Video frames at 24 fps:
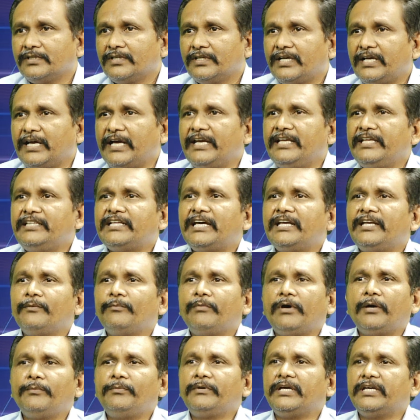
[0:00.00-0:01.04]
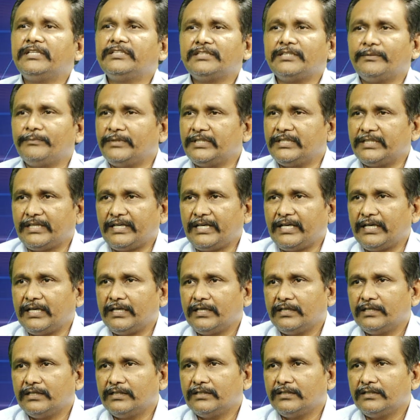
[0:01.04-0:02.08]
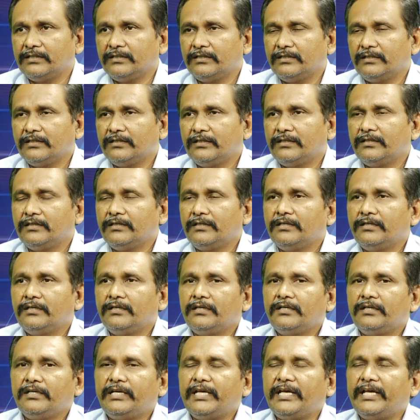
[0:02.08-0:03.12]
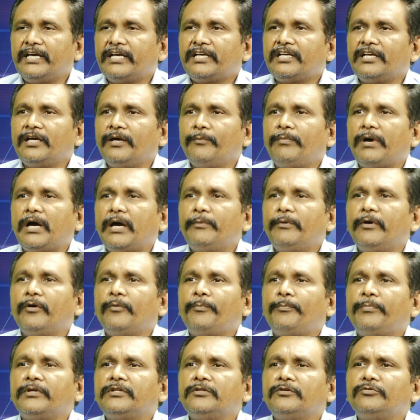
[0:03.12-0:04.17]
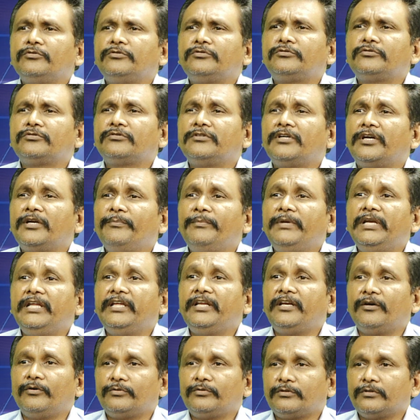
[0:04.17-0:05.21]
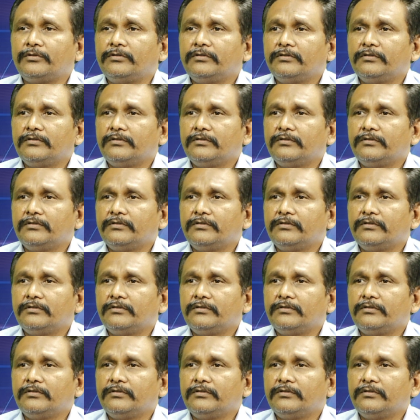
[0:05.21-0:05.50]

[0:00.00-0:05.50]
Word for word: కానీ దానికి ఏం సంబంధం లే డైరెక్ట్గా బాబే ఒప్పందం కుదుర్చుకుంటాడు రావుతో